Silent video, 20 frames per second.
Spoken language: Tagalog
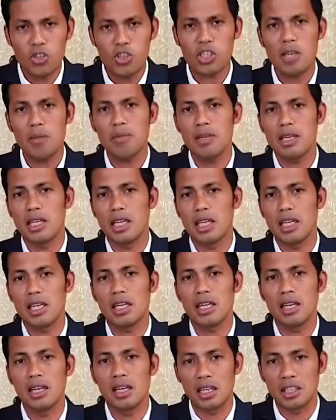Unsa
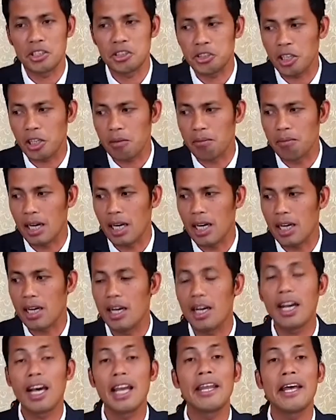maning
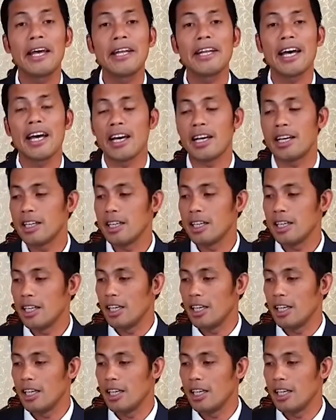reserba nga lana?